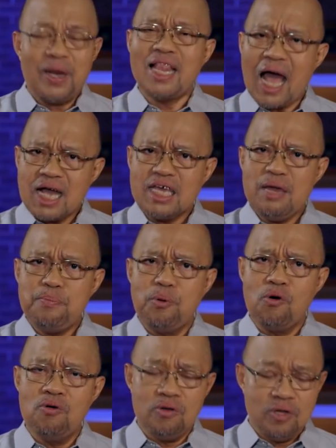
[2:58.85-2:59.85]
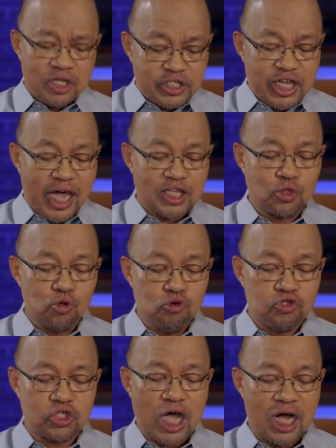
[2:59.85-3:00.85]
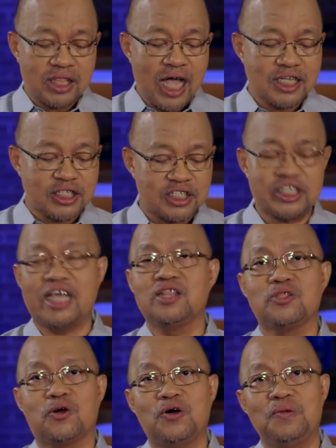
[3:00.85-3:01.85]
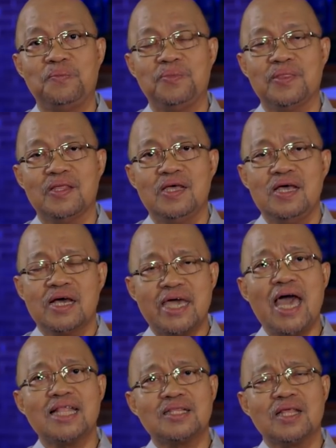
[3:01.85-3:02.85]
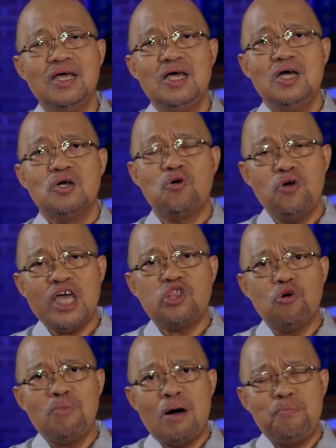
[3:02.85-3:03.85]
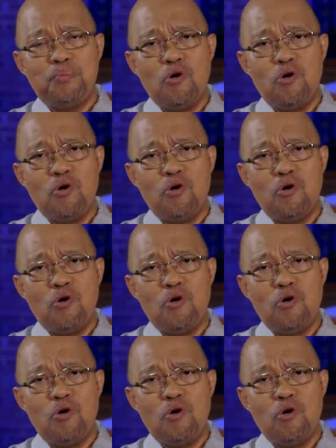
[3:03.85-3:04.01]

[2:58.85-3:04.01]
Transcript: palagi pong si Jesus ang nasa sentro. Kaya kung ito man